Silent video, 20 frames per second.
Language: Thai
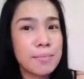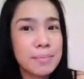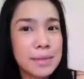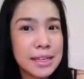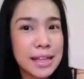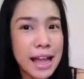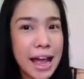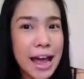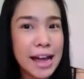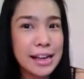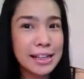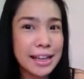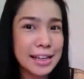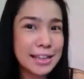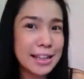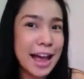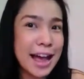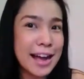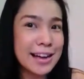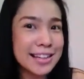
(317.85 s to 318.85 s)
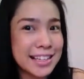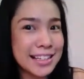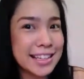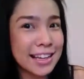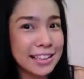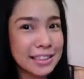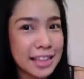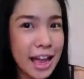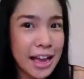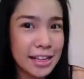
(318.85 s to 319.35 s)
จะมีดังไรดัง
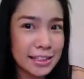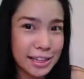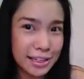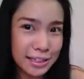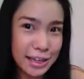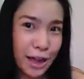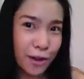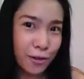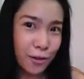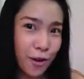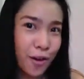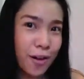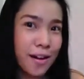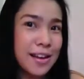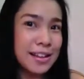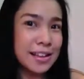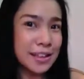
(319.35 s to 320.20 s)
เรียกดังนะคะ ก็